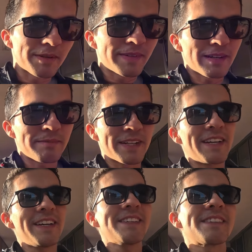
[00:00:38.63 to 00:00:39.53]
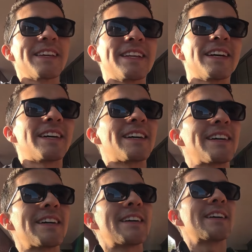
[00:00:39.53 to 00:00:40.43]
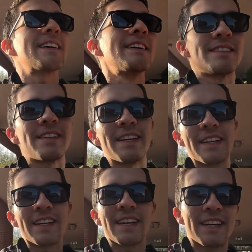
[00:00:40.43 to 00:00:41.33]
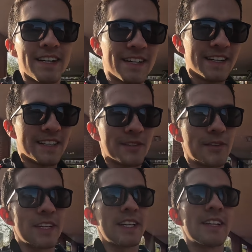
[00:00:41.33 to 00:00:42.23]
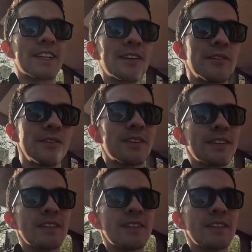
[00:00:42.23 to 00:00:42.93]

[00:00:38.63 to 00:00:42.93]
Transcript: primera parada será cerca a la Torre del Reloj